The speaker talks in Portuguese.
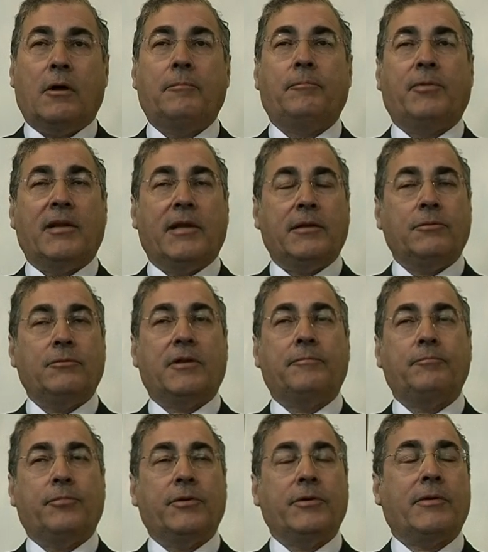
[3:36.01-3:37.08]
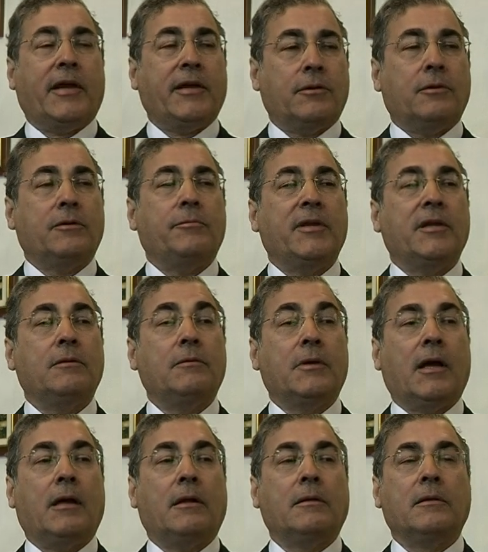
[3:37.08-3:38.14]
ao plano de apoio à economia
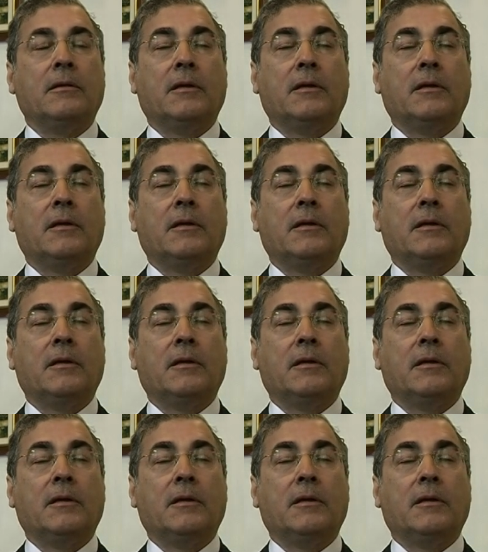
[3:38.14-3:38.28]
local